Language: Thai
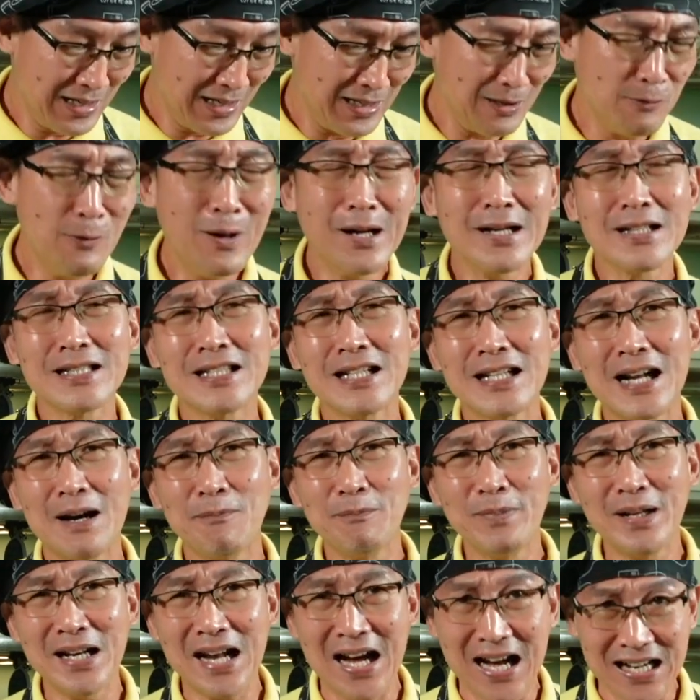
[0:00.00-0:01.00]
หรือว่าจะ
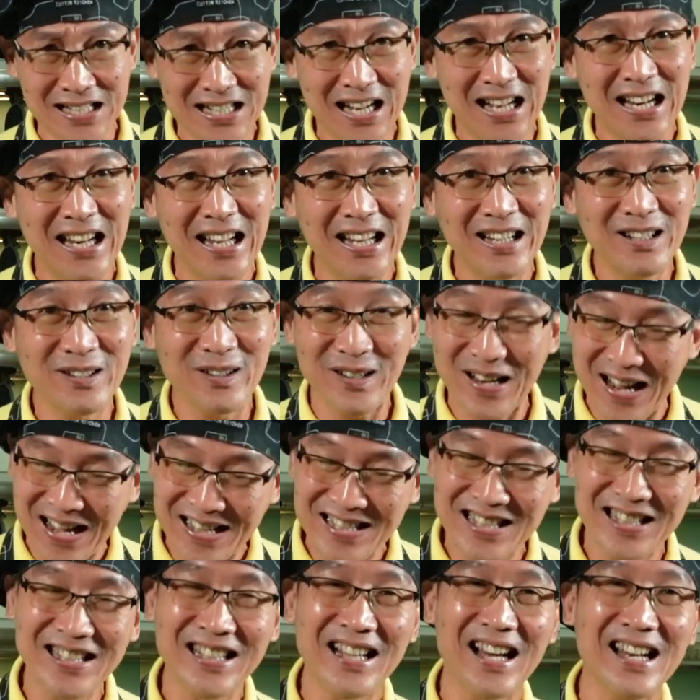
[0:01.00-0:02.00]
ทำเป็นอาหารทานเล่นก็ได้
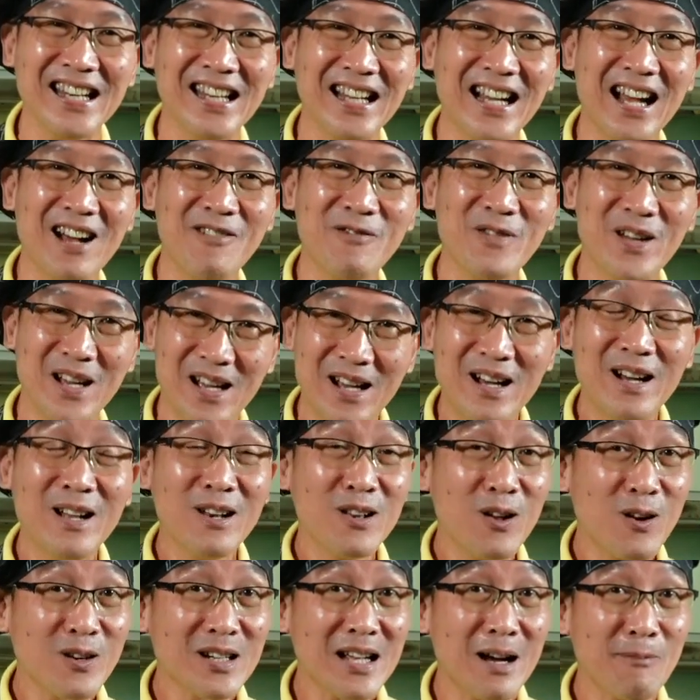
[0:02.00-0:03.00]
เช่นกันนะครับ
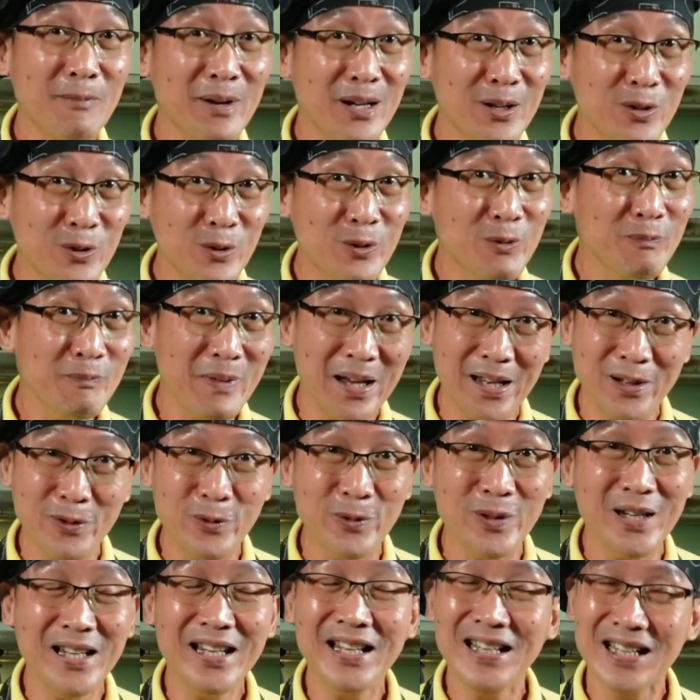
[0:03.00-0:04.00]
ลองทำกันดูเมนู
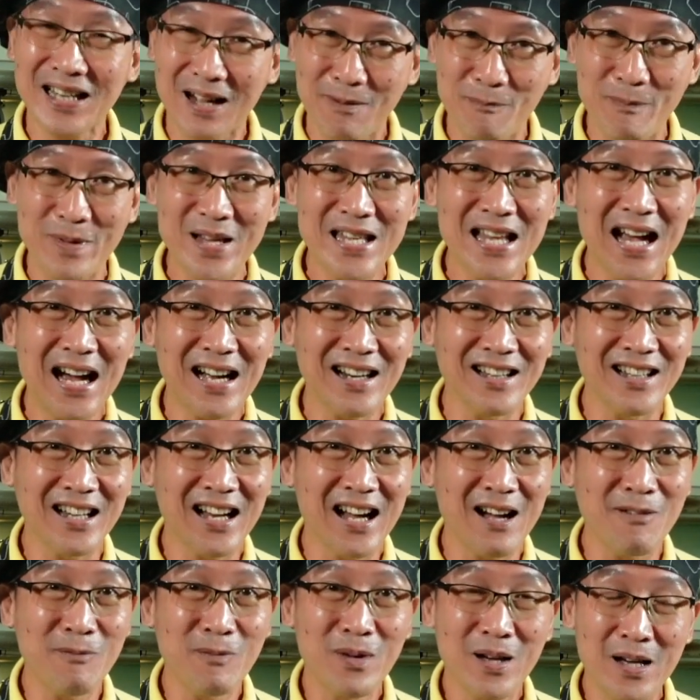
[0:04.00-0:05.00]
นี้ทำไม่ยากเลย
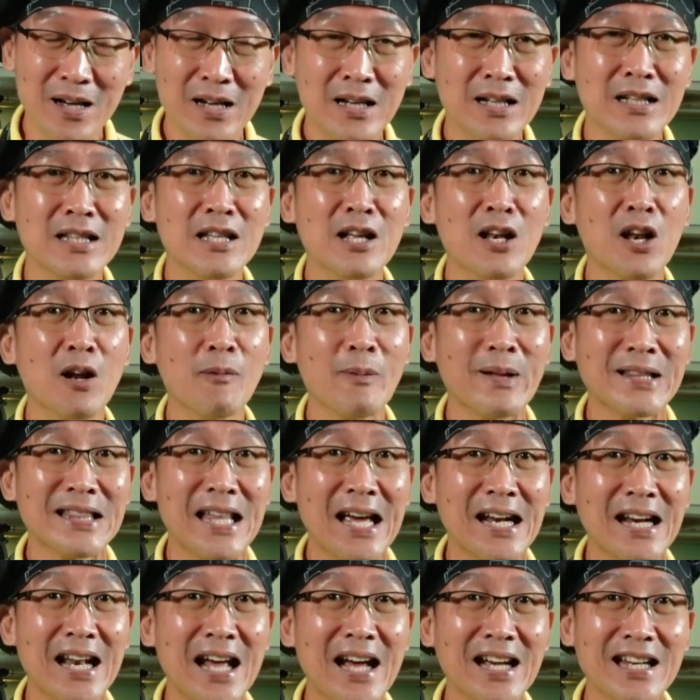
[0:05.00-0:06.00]
ครับเดี๋ยวลองมา
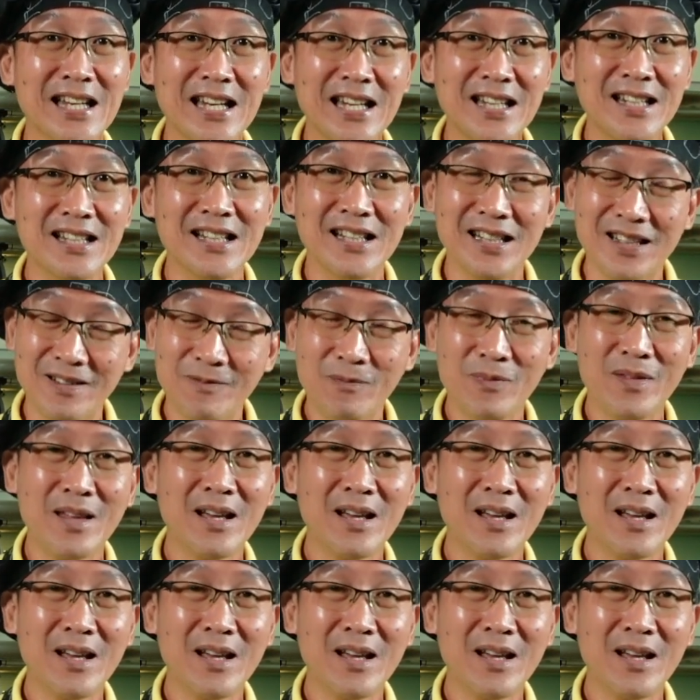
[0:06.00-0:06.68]
แต่งหน้าอีกนิดนึง